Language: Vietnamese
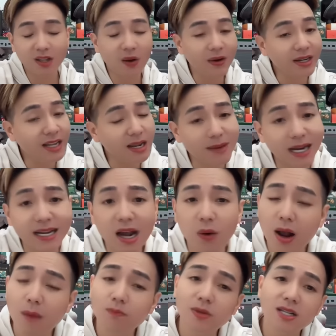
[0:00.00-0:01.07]
nói ghét mà cái
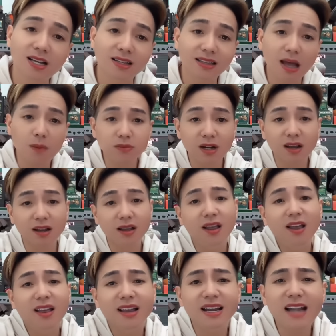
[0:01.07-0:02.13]
đầu không có sợi tóc nó
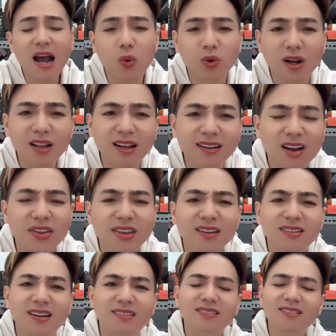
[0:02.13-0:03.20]
cái đầu nó là coi như
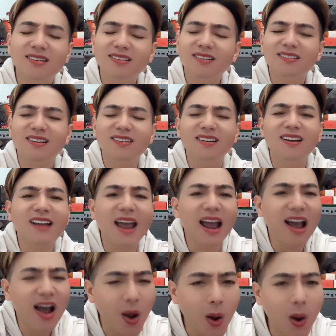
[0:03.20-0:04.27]
là nó nó nó nó, nó
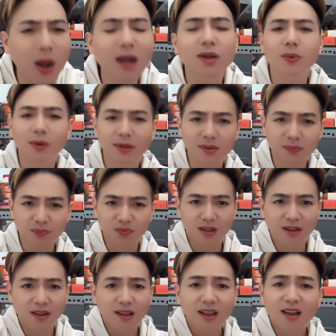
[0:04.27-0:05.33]
láng o luôn
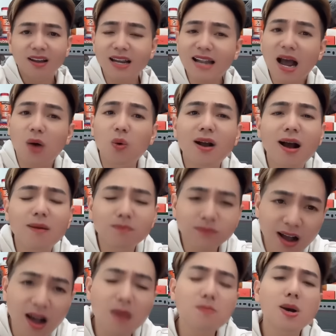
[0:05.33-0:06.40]
cái đầu
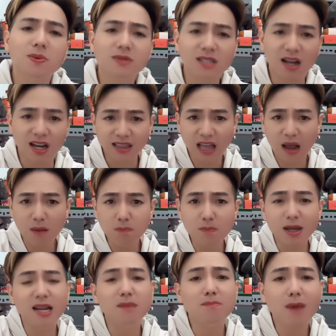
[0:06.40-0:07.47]
không có một sợi tóc
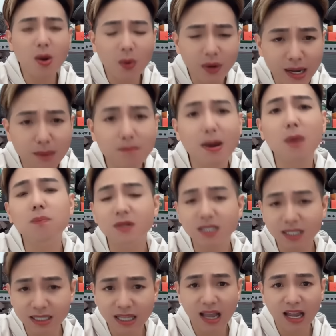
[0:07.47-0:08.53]
mà đi môi đi móc
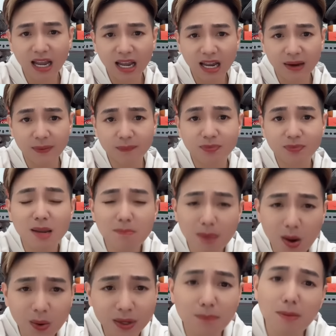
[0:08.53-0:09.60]
người ta đi
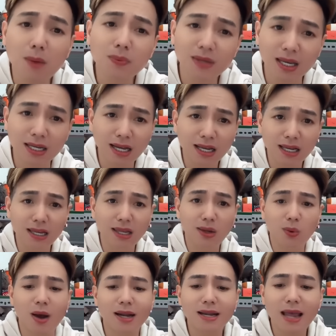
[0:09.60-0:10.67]
môi đi móc chị
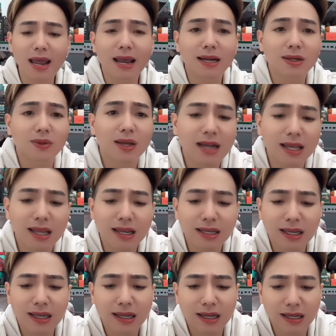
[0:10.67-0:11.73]
đi quả đen rồi thế này thế
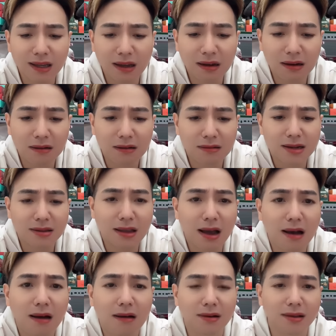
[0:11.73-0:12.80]
kia trời ơi là
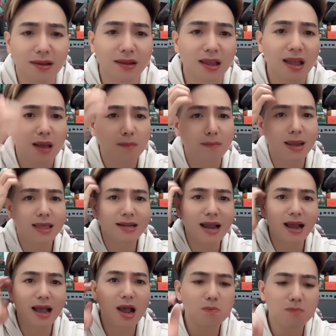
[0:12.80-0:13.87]
trời mày là
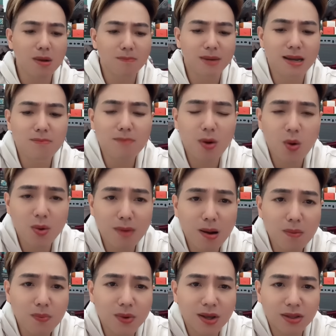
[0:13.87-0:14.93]
đàn ông mà mày đi môi
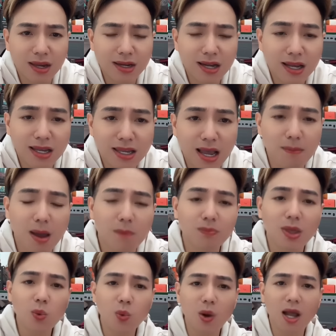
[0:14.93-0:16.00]
móc ờ, chị đi vậy mày không
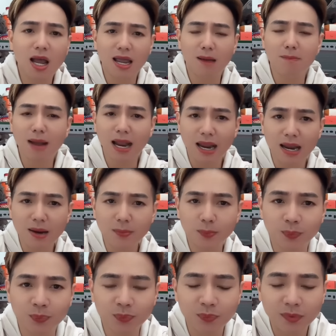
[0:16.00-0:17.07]
thấy quê hả má
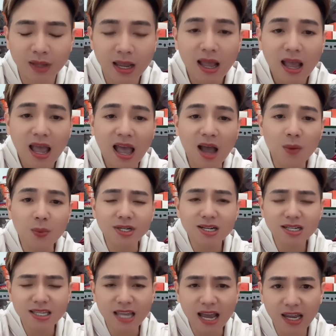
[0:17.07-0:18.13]
ừ? hả nguyễn
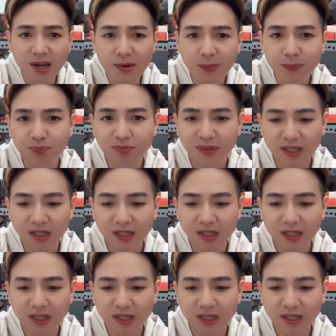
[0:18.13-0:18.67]
đức dây